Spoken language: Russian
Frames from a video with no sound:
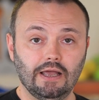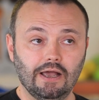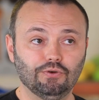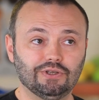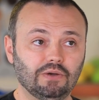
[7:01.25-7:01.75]

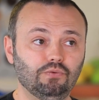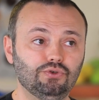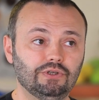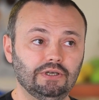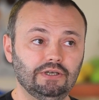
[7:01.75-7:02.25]
Вот
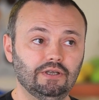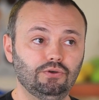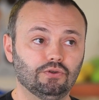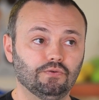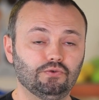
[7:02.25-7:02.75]
капуста и
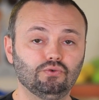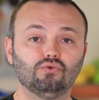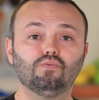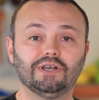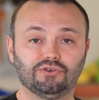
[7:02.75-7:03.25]
дает всю
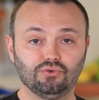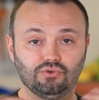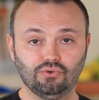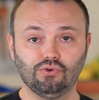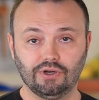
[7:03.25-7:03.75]
ту массу
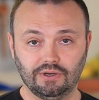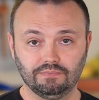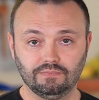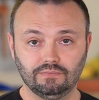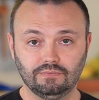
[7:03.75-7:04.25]
сока,
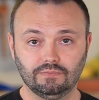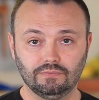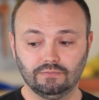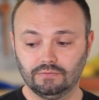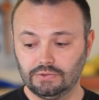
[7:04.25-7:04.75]

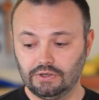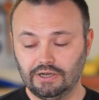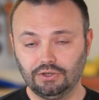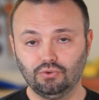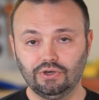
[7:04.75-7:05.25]

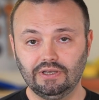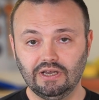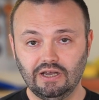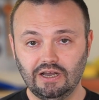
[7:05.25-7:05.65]
который